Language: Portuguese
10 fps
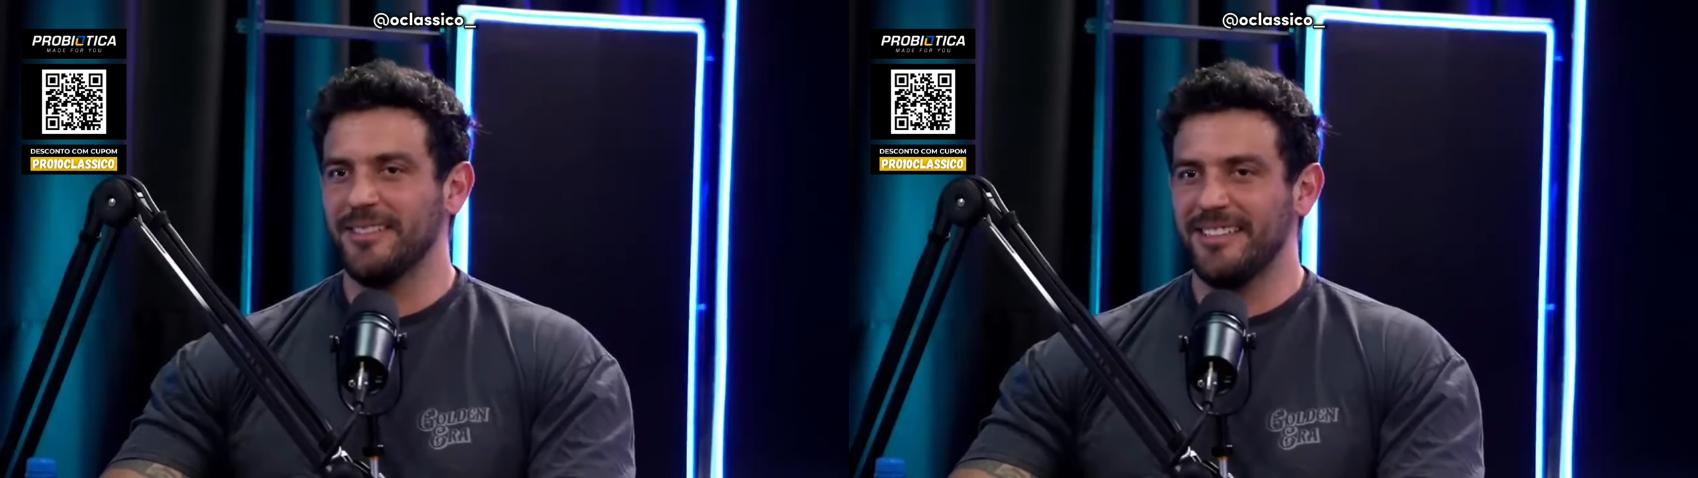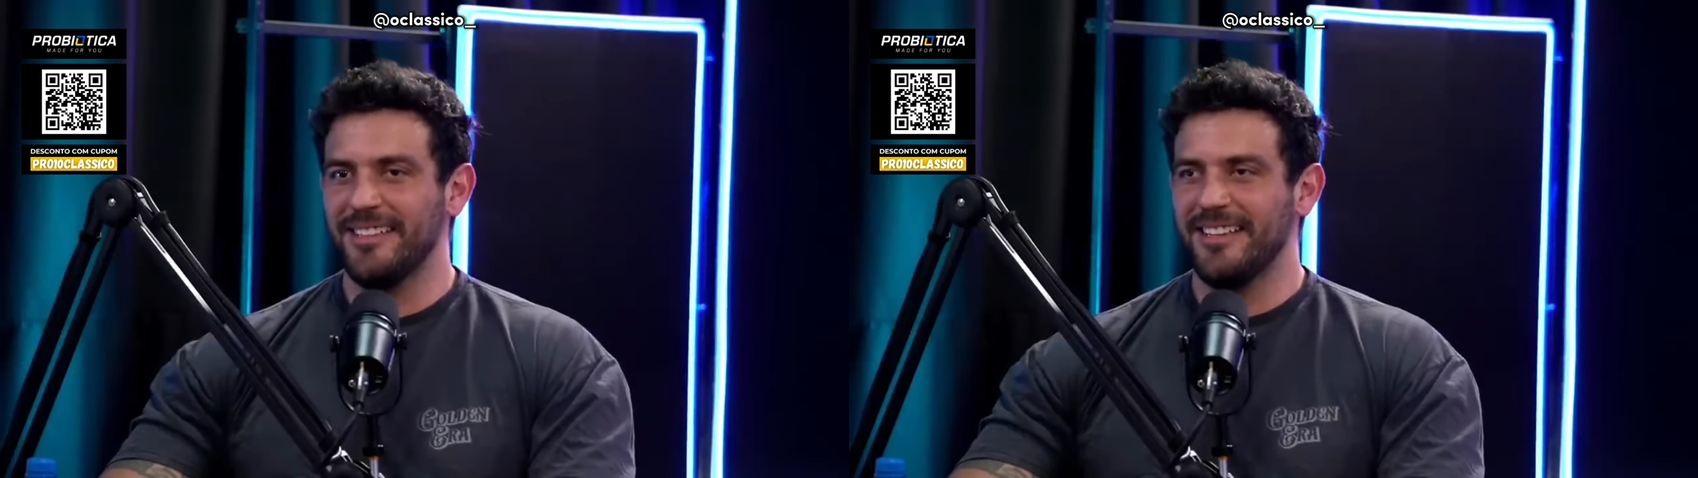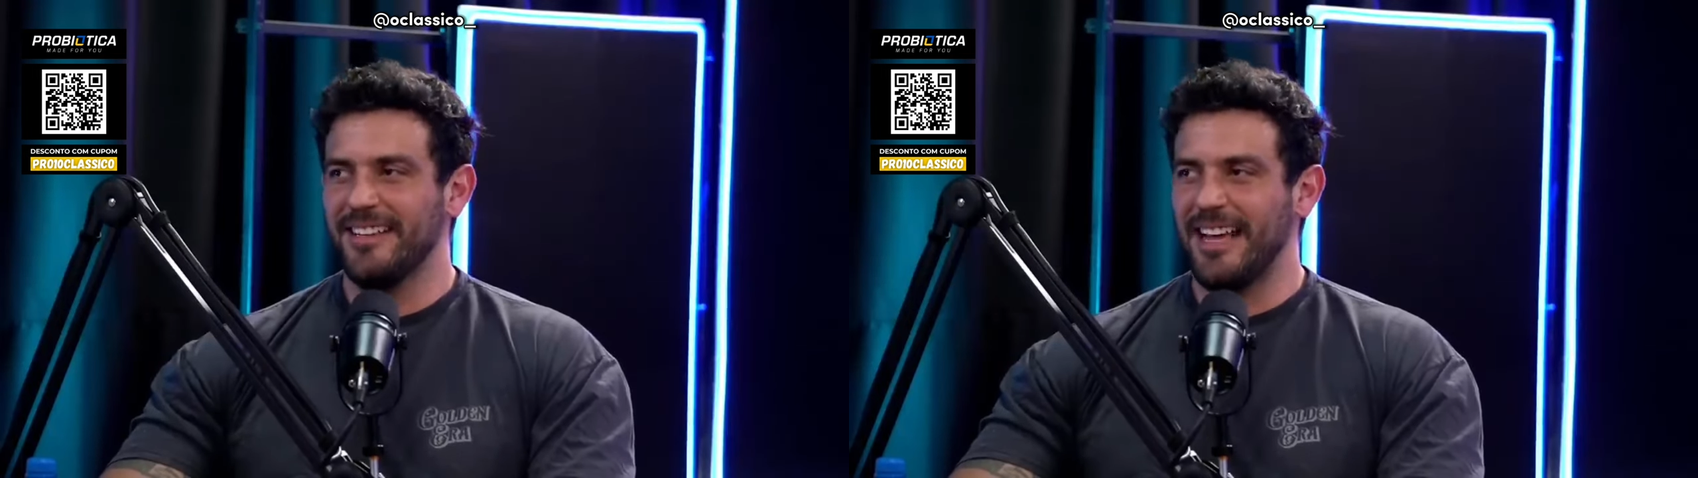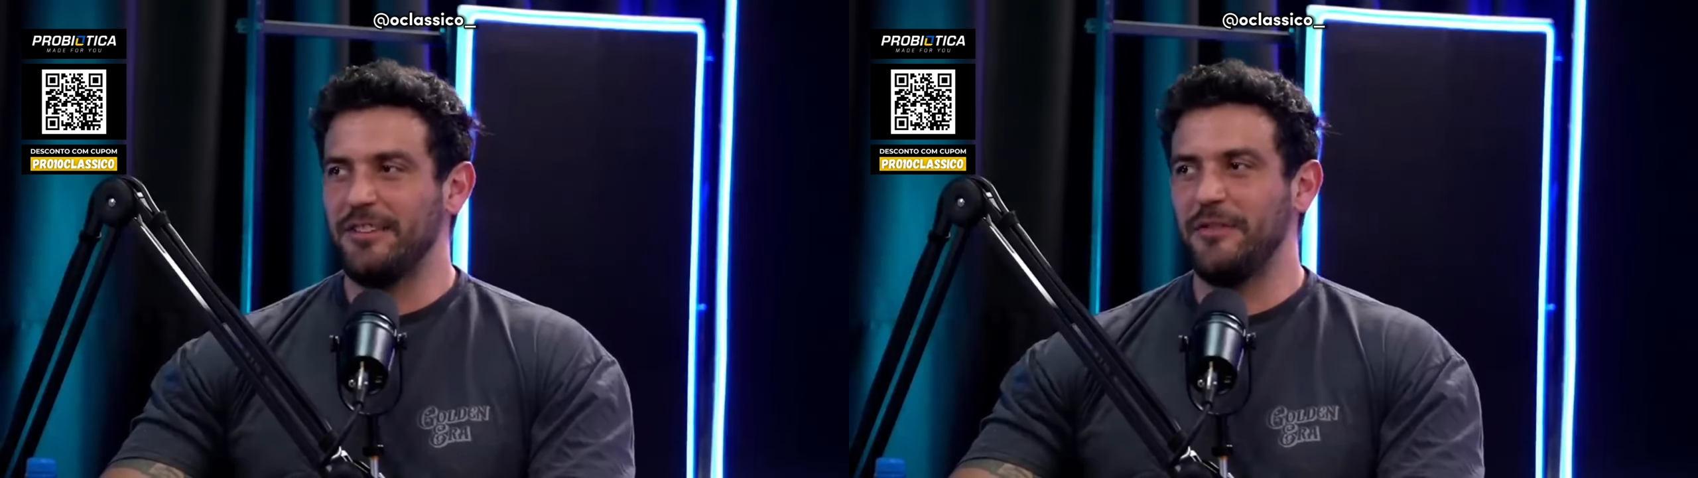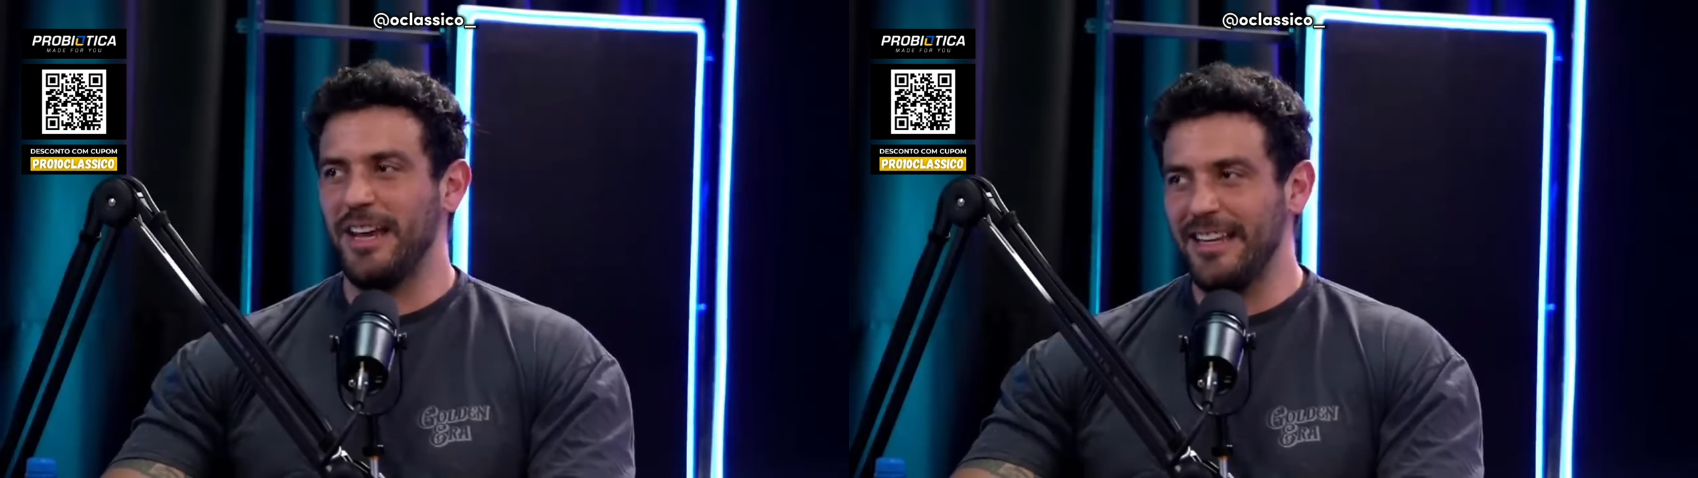Sim. É
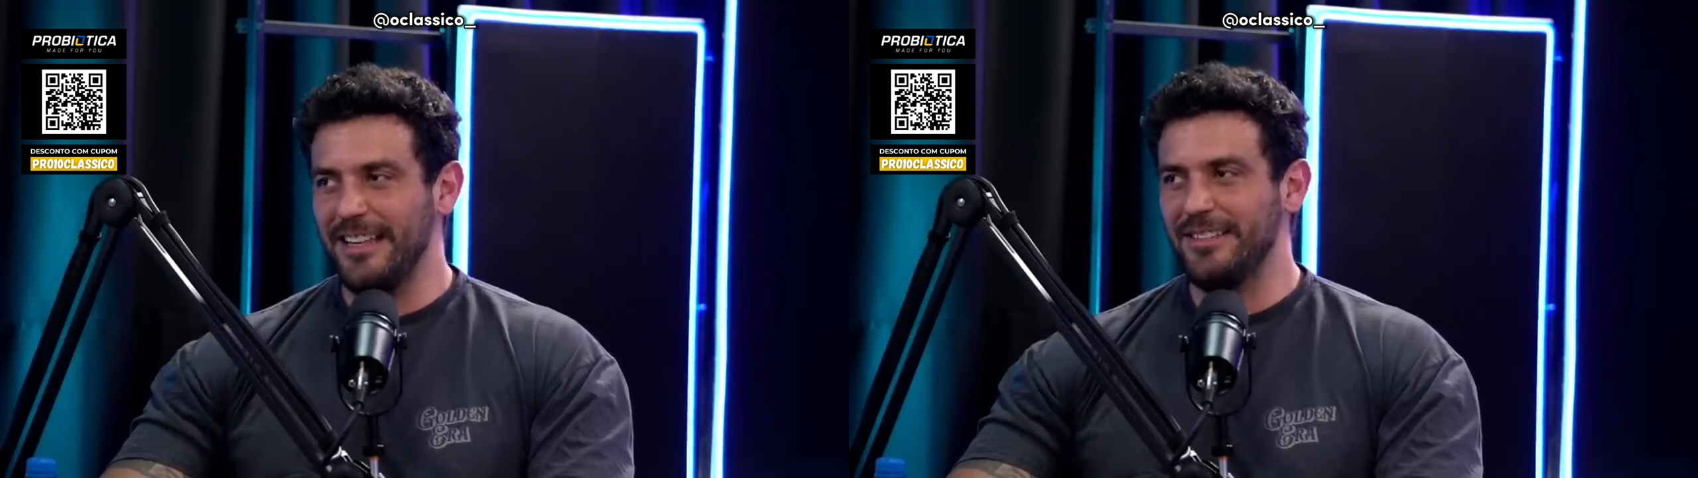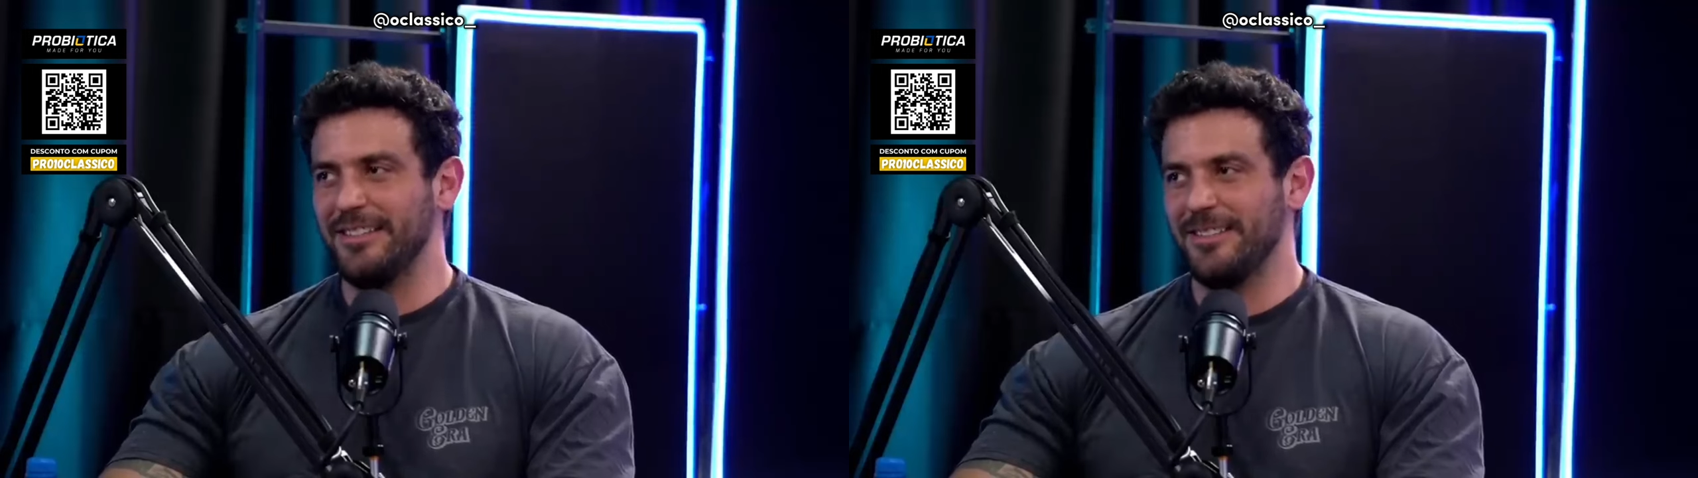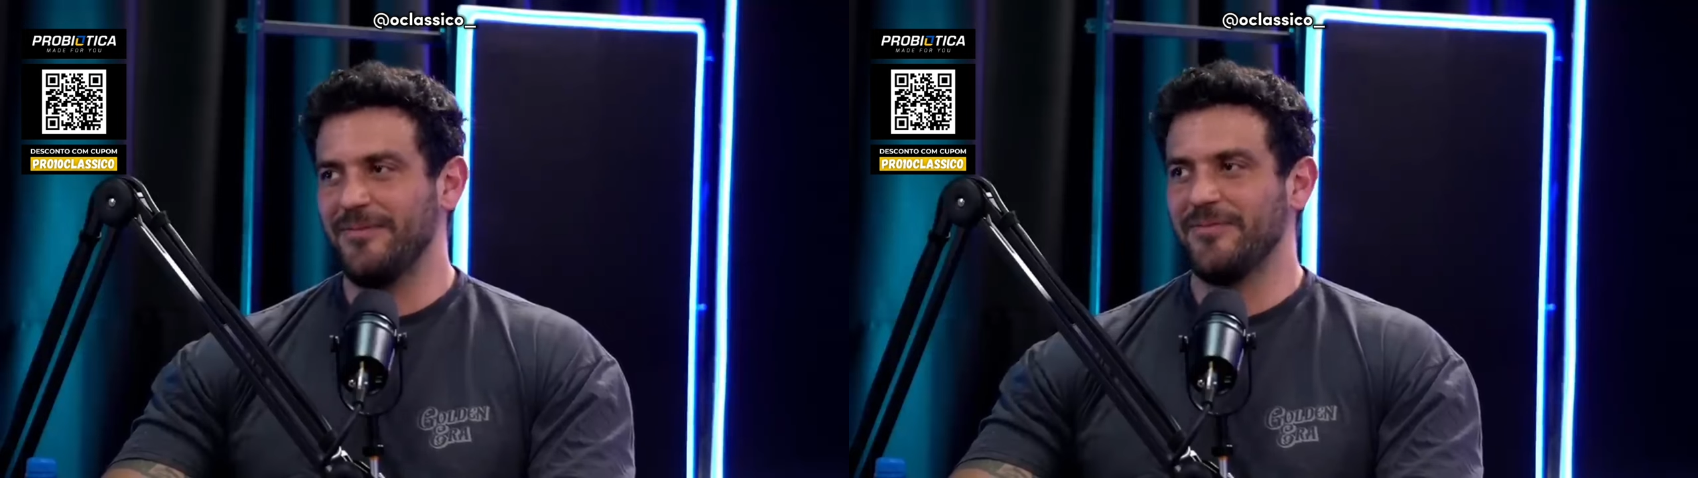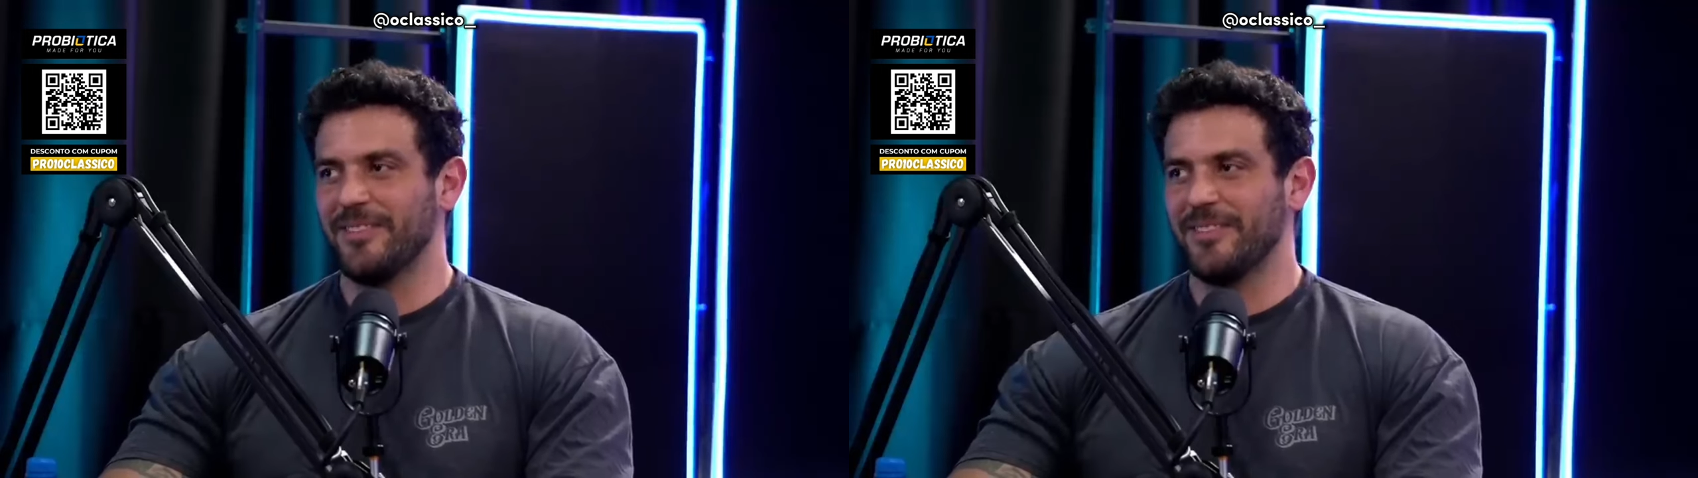diferente.